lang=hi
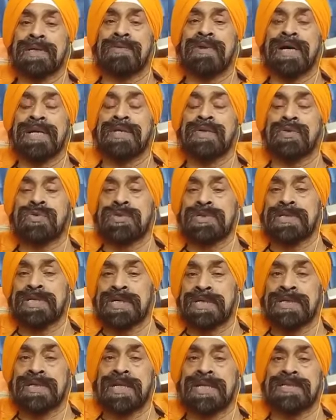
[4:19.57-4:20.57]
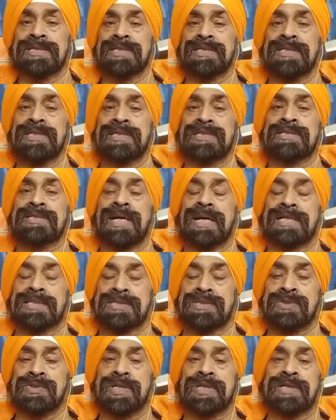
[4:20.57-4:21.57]
दवाइयों को देखना चाहिए
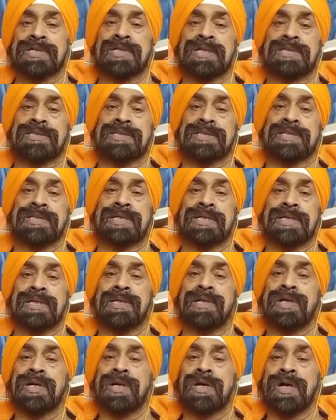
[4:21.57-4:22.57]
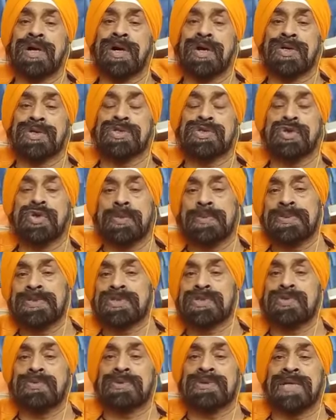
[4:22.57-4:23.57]
जांच को देखना चाहिए और जो भी
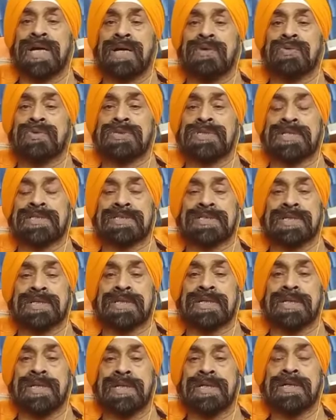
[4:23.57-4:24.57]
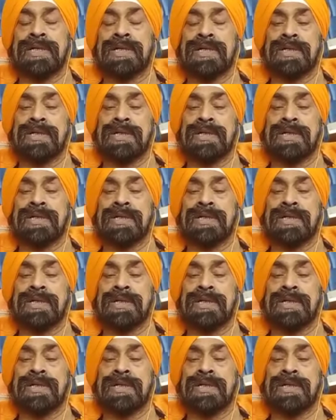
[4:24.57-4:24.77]
सुविधाएं वो दे सके